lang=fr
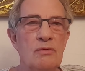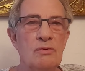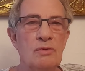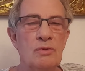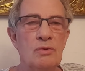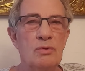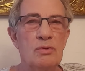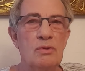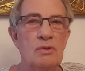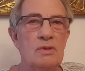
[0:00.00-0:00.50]

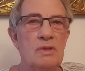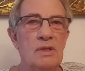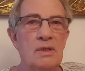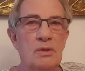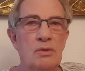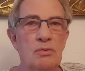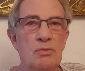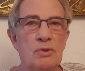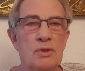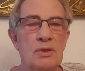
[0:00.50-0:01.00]
du côté
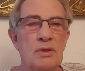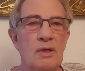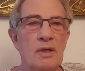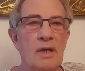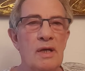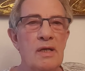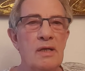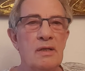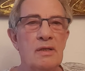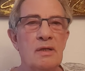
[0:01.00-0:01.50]
du
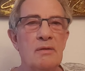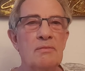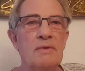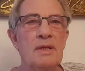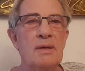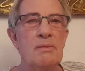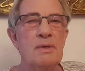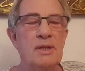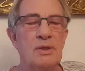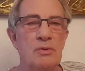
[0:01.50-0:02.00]
soleil comme
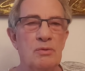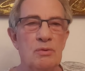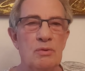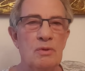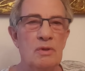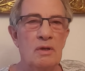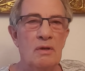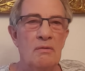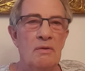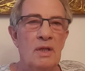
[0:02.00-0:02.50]

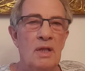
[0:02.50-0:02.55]
d'habitude.